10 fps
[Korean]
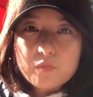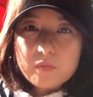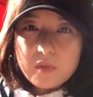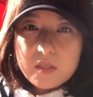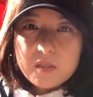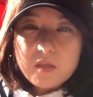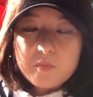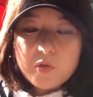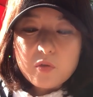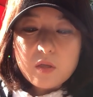좀
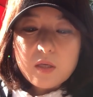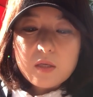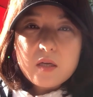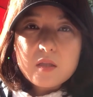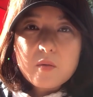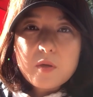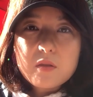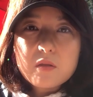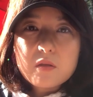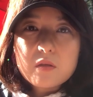하신다면 아이가
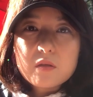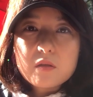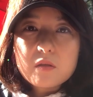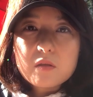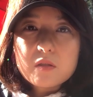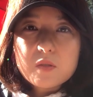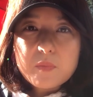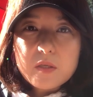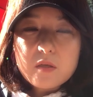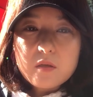내뱉는 그
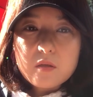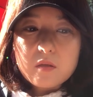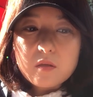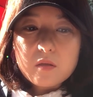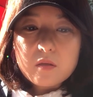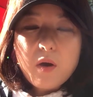스피킹을